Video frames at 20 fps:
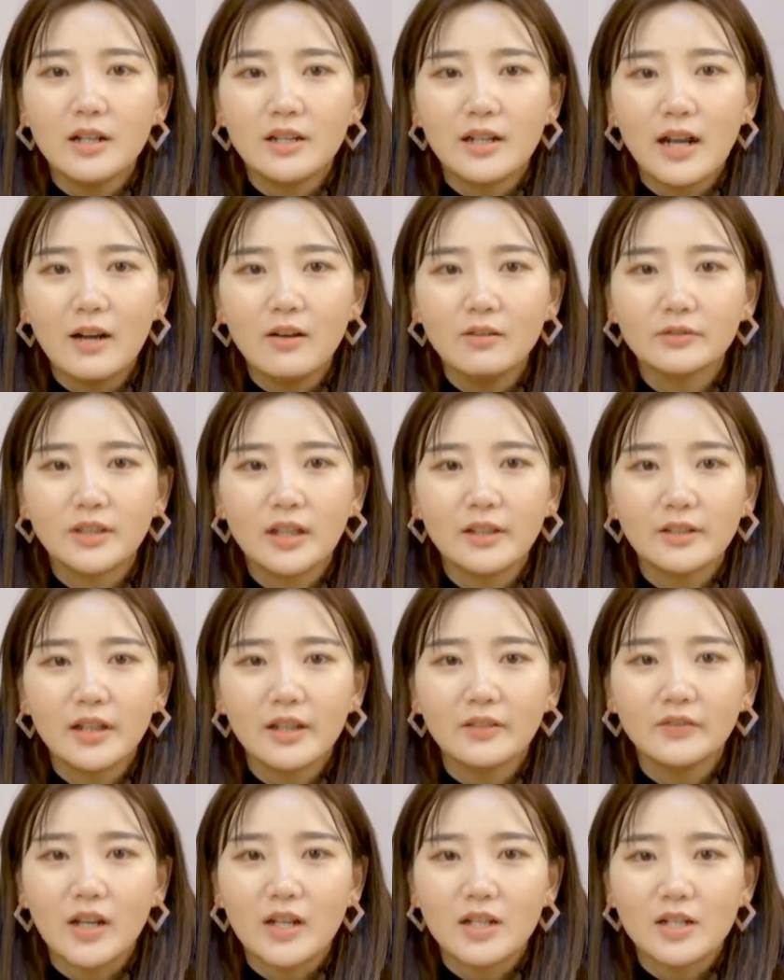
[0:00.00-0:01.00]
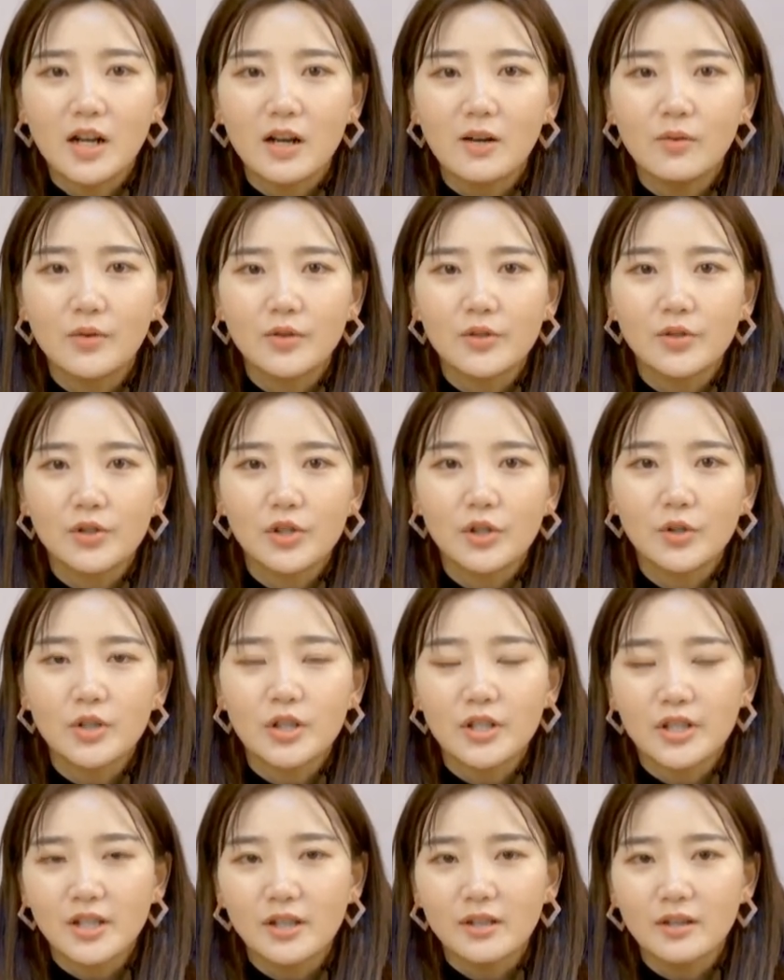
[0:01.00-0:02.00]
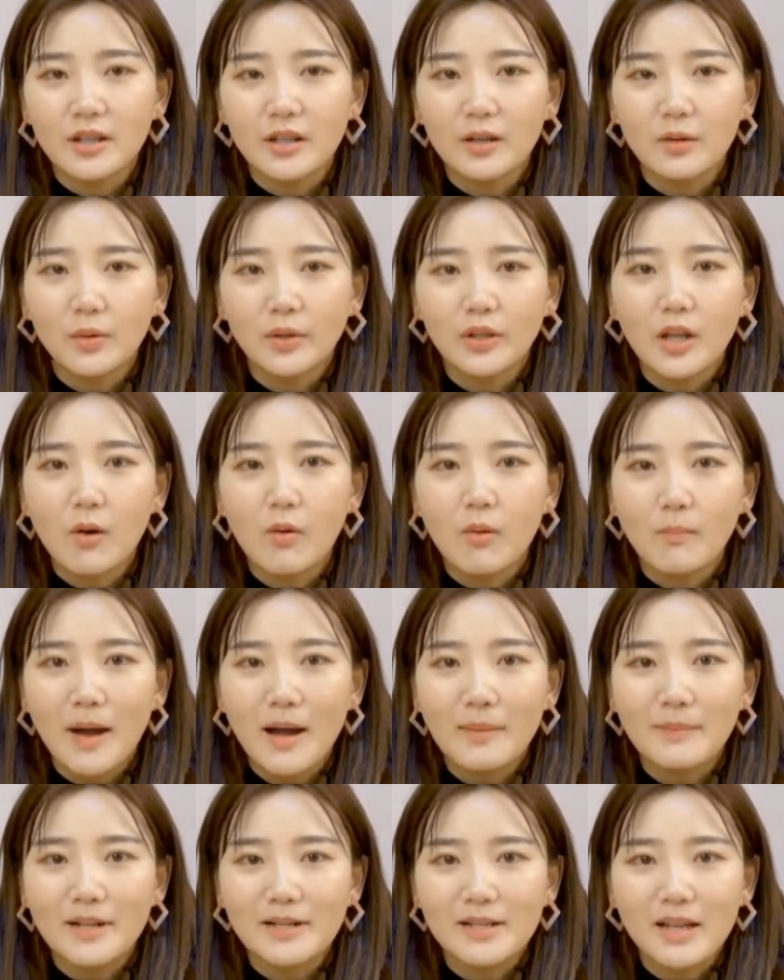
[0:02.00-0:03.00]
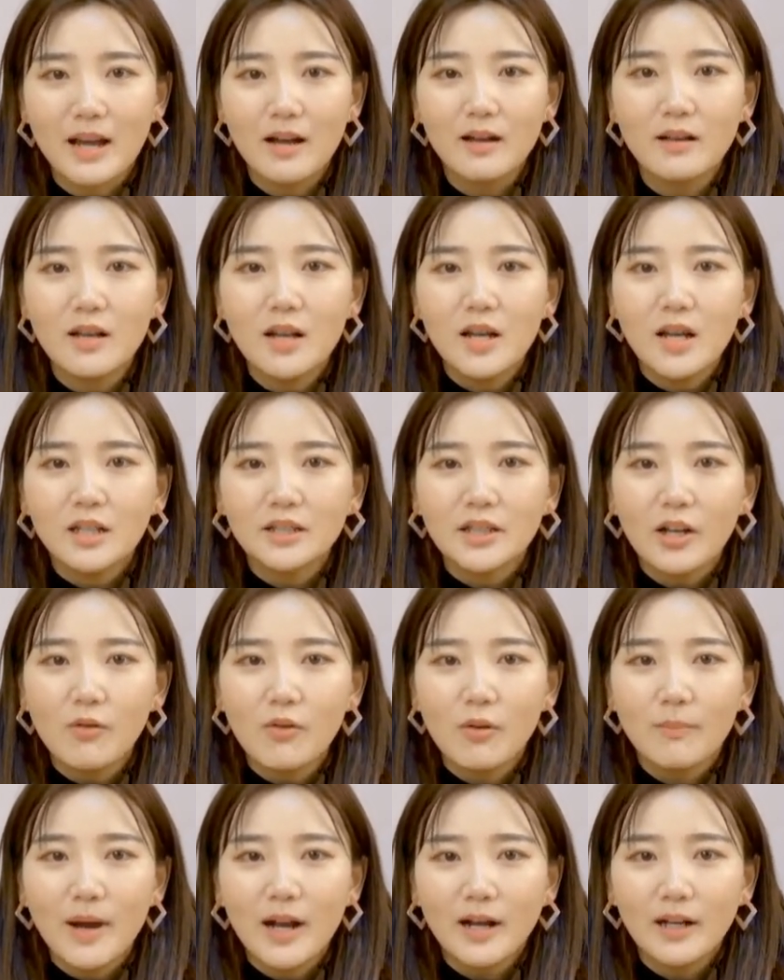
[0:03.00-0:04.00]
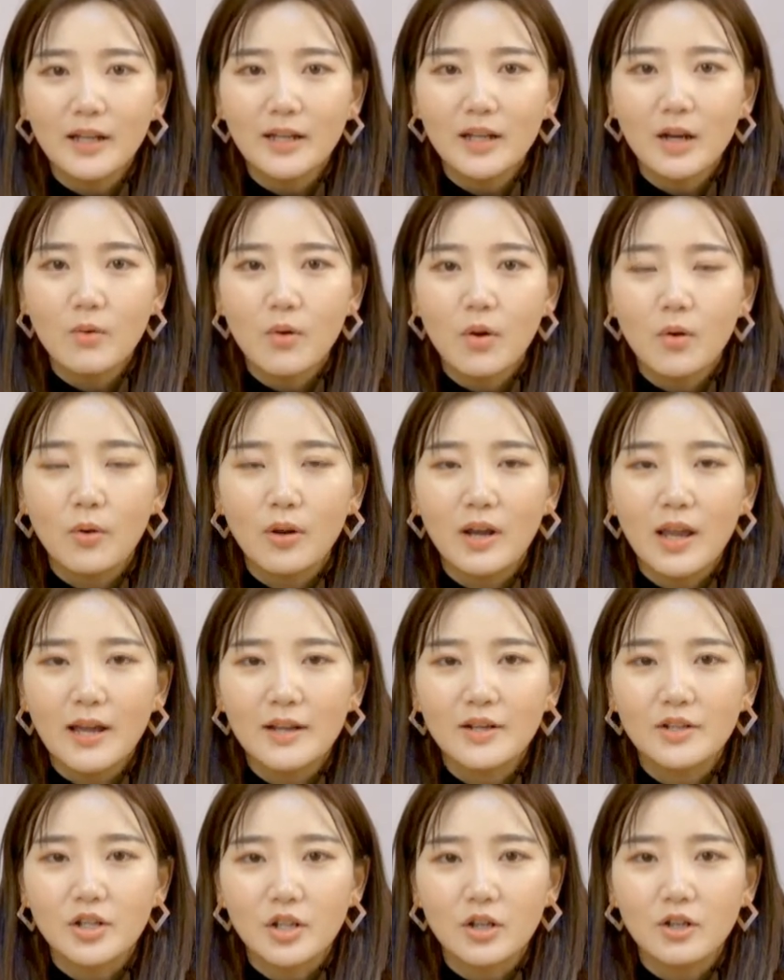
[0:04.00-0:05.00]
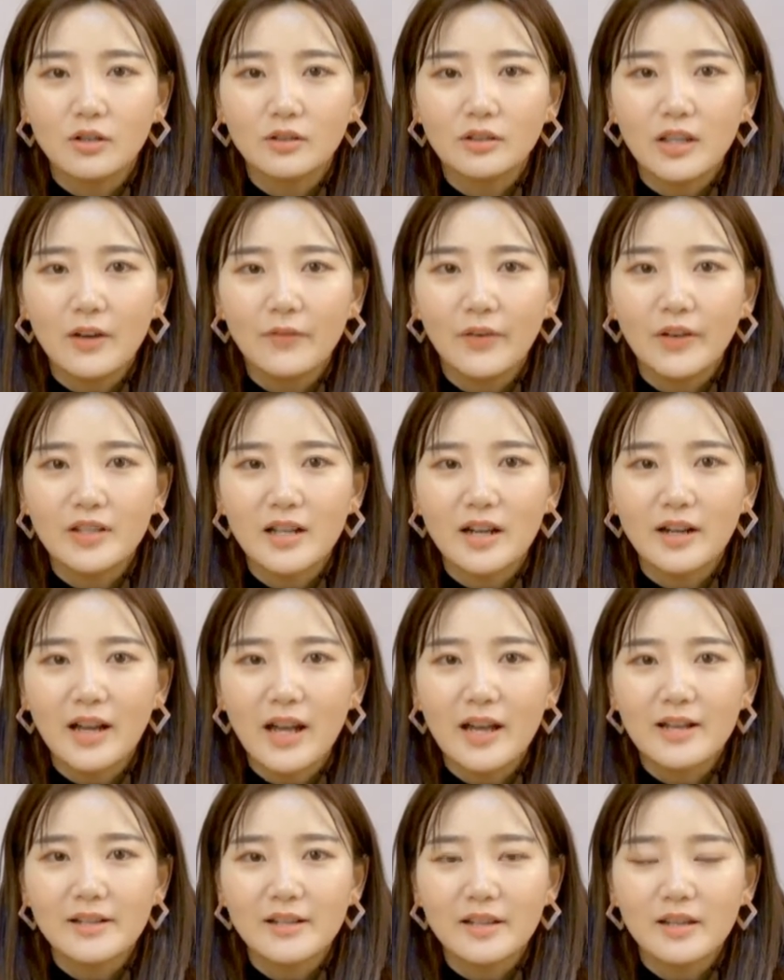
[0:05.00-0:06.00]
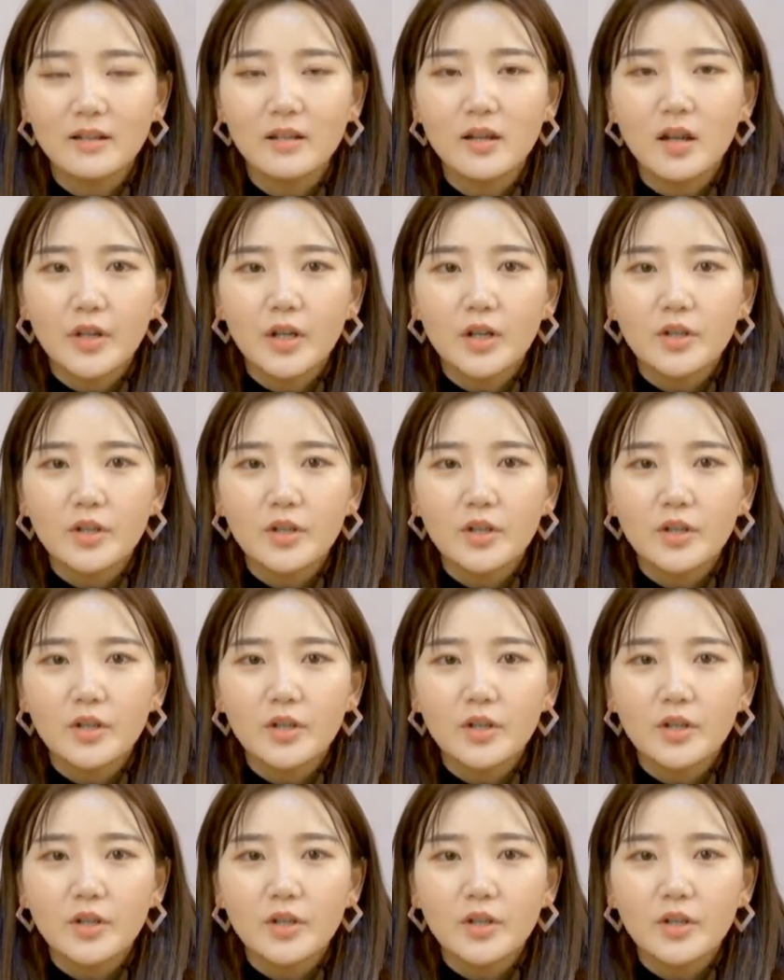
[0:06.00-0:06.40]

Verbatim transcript: 然后当天晚上我就收拾行李回到我妈妈家，当我妈看到我回来的时候，她非常开心。